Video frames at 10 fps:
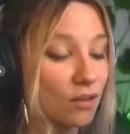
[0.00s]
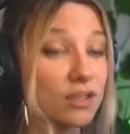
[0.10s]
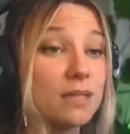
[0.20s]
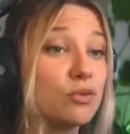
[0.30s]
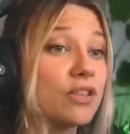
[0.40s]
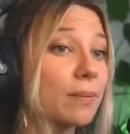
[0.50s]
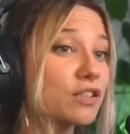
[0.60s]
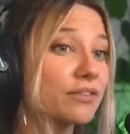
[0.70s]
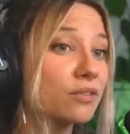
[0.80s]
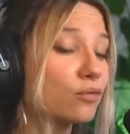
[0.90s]
Dix minutes
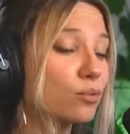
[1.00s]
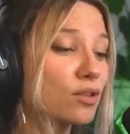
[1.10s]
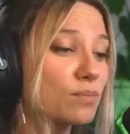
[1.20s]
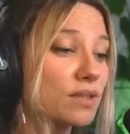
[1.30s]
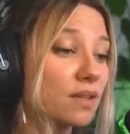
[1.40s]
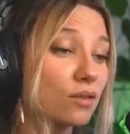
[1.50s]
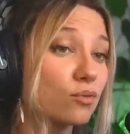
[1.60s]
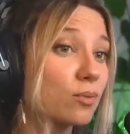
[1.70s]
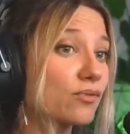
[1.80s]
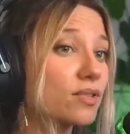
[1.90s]
après, j'avais de nouveau besoin de pisser. Hein.
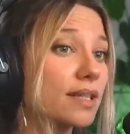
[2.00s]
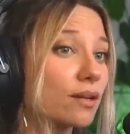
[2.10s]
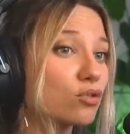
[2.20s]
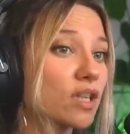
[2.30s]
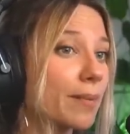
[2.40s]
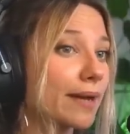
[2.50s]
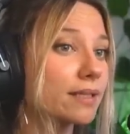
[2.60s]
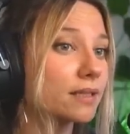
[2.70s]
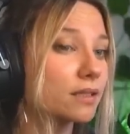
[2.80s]
Je peux vous le dire que je l'ai perdu.